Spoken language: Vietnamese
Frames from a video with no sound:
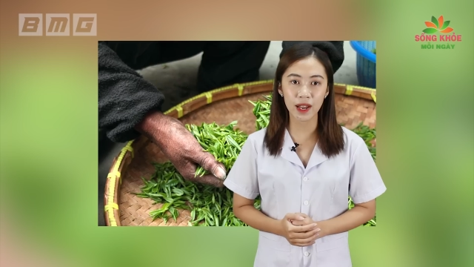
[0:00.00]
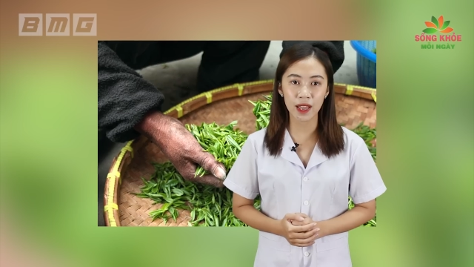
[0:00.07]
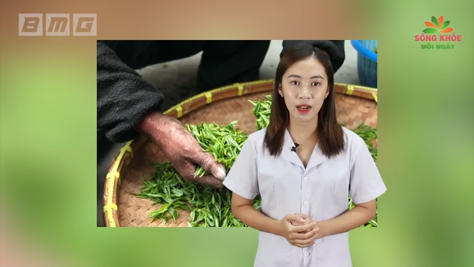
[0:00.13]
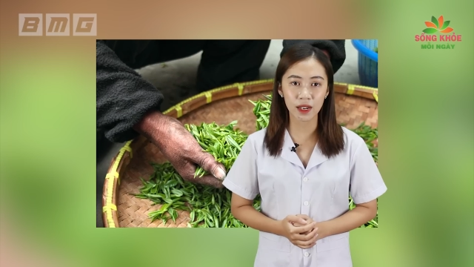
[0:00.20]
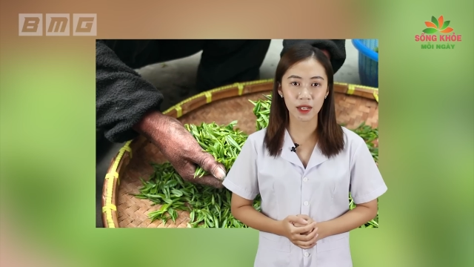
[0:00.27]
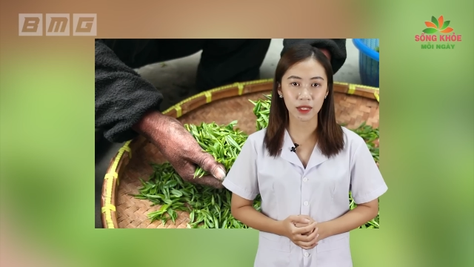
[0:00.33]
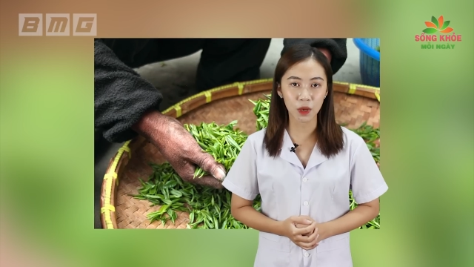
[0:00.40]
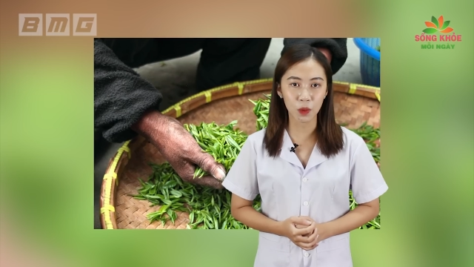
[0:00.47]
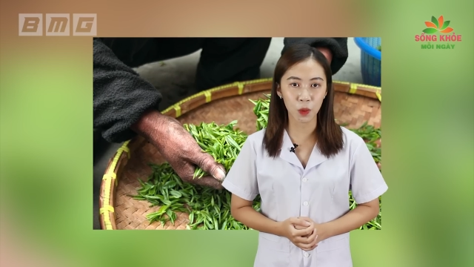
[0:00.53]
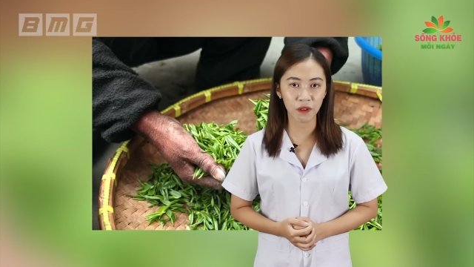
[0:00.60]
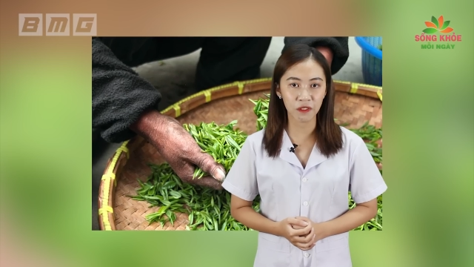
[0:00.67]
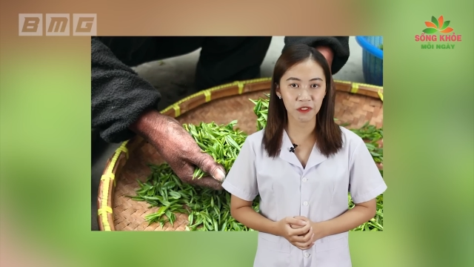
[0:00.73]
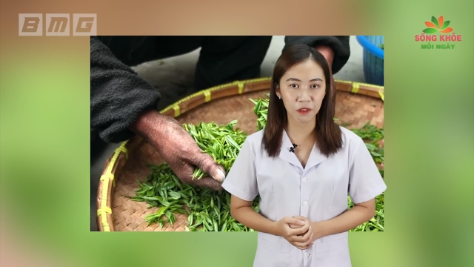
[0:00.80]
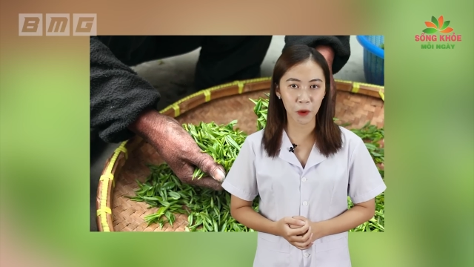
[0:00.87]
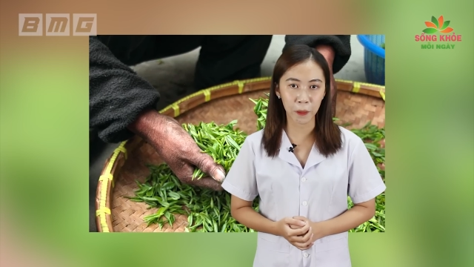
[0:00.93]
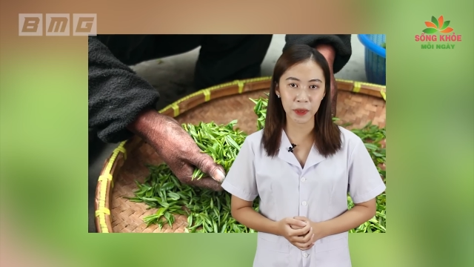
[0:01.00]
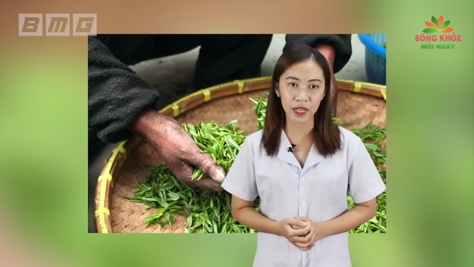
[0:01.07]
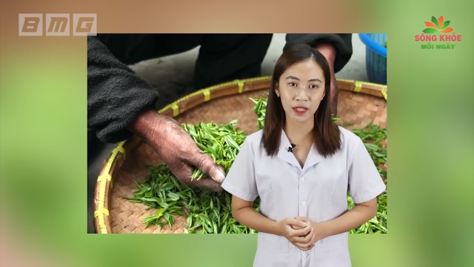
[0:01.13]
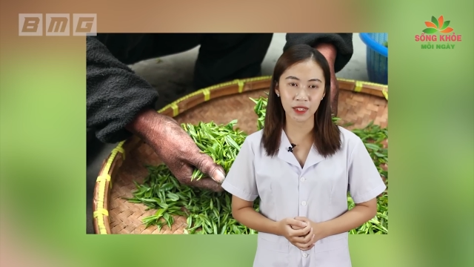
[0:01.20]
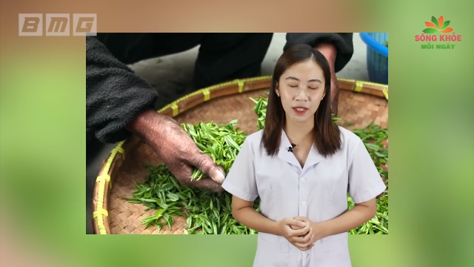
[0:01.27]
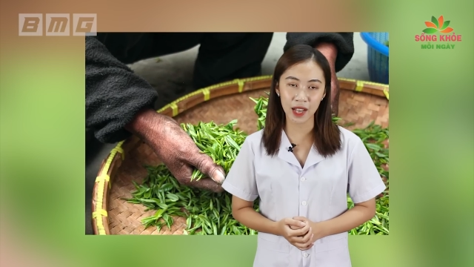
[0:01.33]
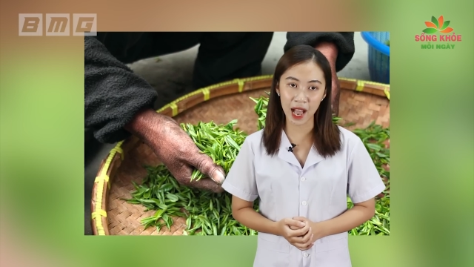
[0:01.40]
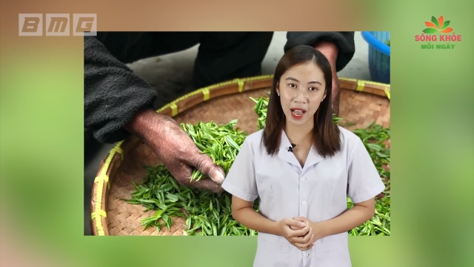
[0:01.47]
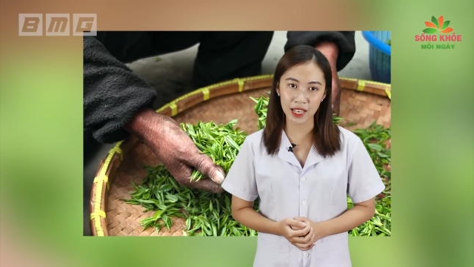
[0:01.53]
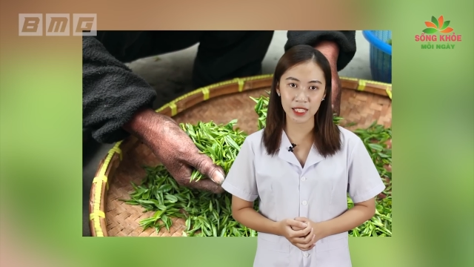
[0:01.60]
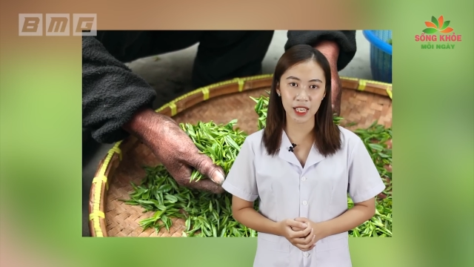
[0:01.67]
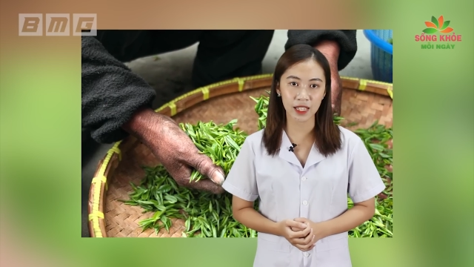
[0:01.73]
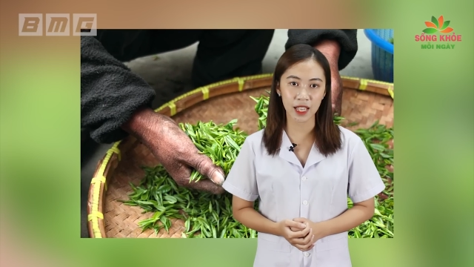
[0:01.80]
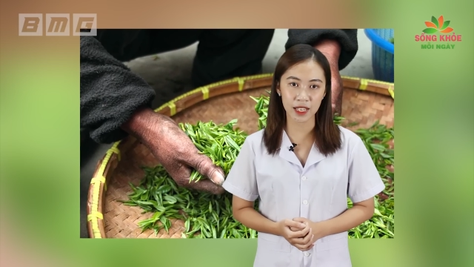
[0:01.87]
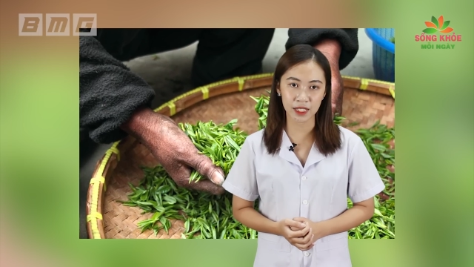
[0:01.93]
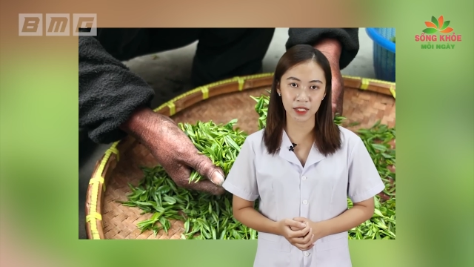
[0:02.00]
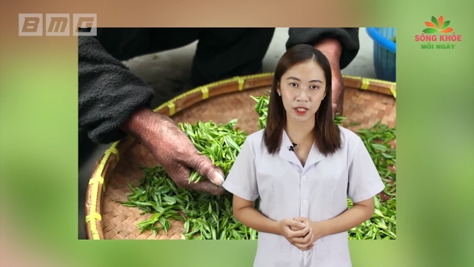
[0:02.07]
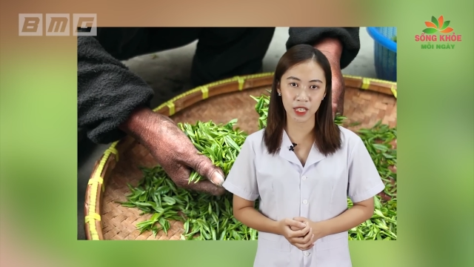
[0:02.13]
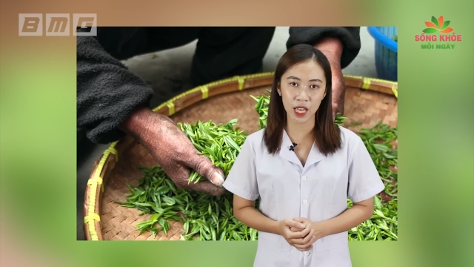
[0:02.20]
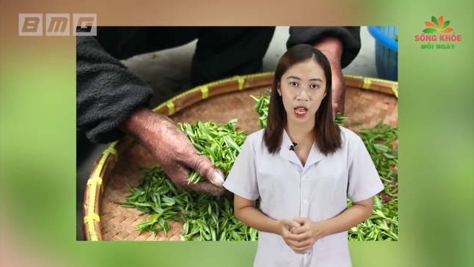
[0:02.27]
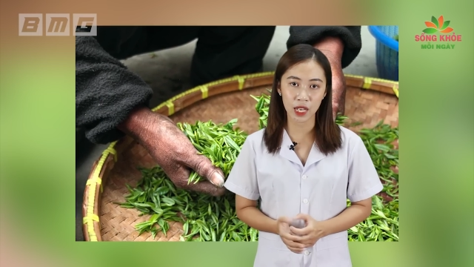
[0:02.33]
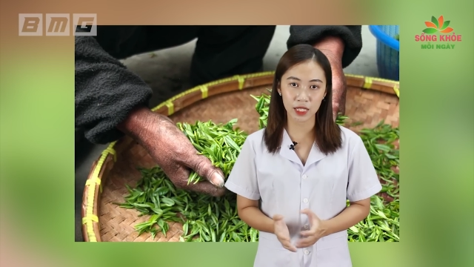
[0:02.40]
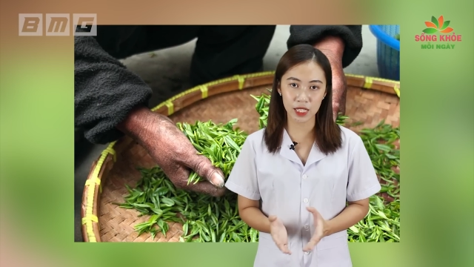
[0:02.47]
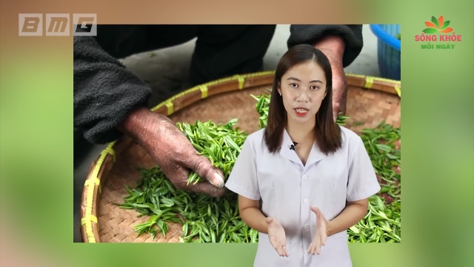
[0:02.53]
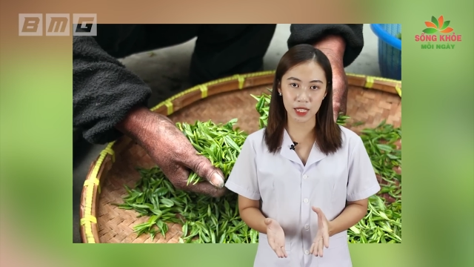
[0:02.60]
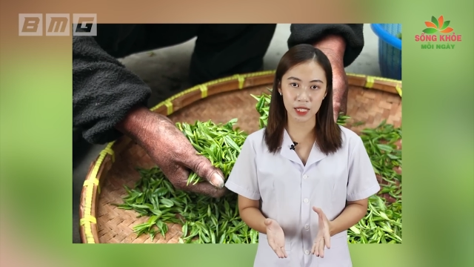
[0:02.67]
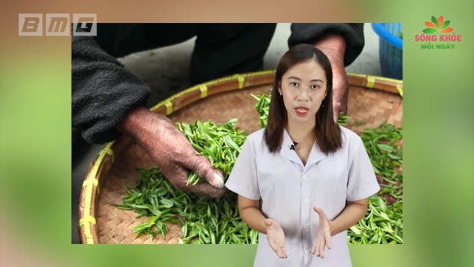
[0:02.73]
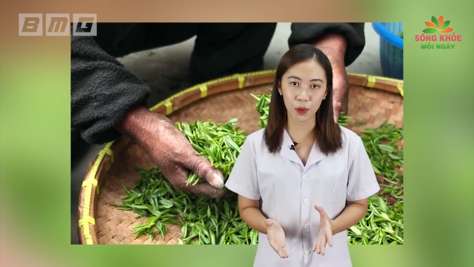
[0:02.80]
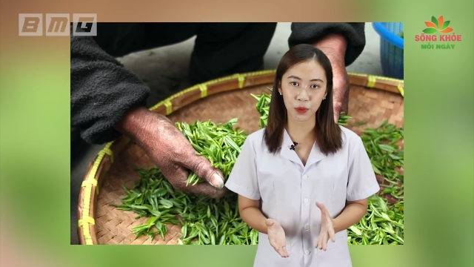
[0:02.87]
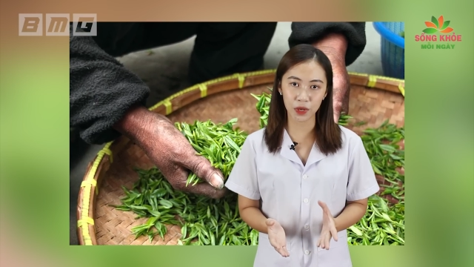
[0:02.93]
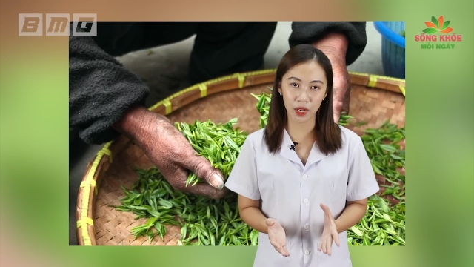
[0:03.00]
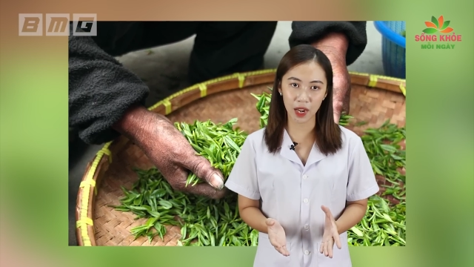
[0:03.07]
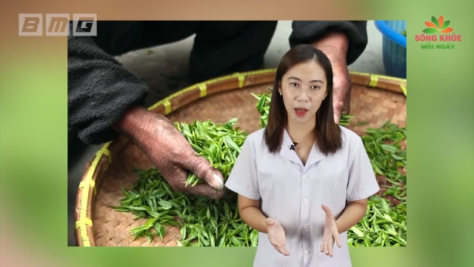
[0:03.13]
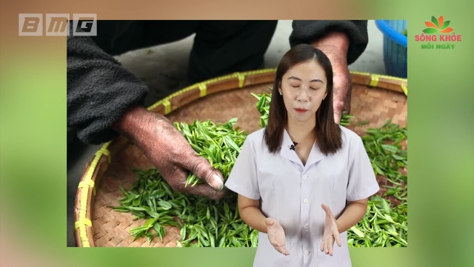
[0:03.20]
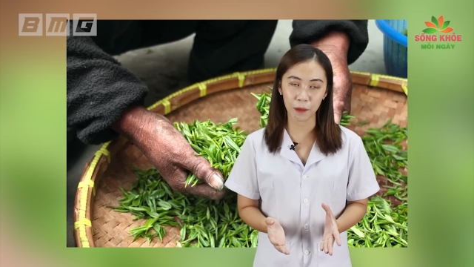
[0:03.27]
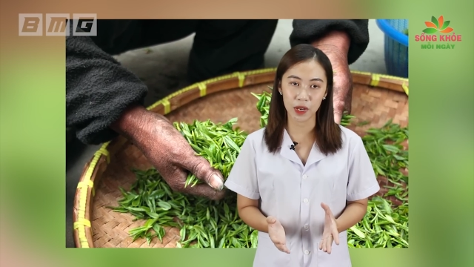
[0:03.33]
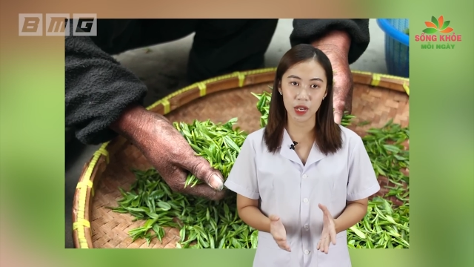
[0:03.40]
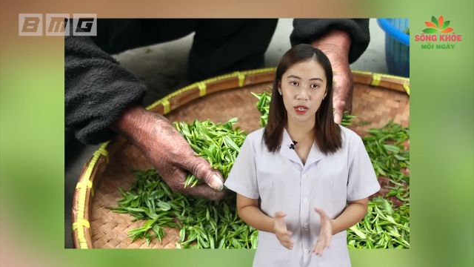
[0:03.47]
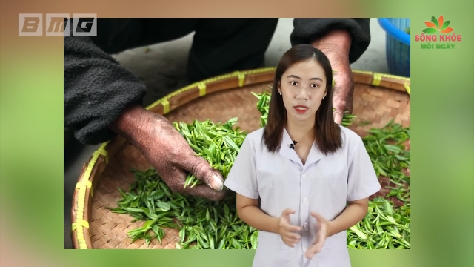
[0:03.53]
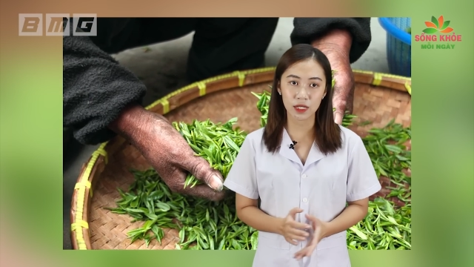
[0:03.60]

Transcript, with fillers: biết đến là thức uống phổ biến thứ hai trên thế giới, chỉ sau nước lọc.